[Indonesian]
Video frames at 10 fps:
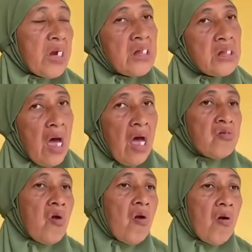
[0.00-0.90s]
pemerintah
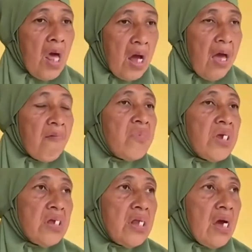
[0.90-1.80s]
tolonglah
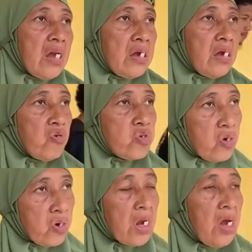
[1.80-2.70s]
kami
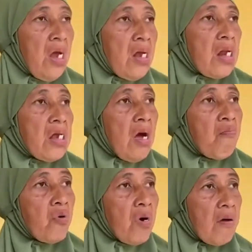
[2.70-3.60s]
diusur dari
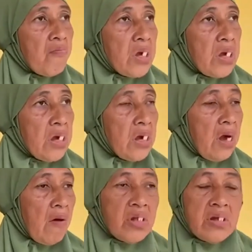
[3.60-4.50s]
kampung kami.
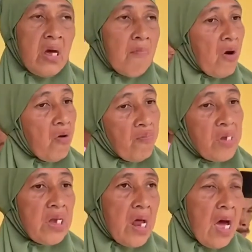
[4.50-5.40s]
Kami tidak mau
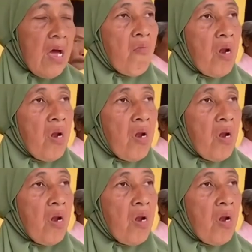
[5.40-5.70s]
pindah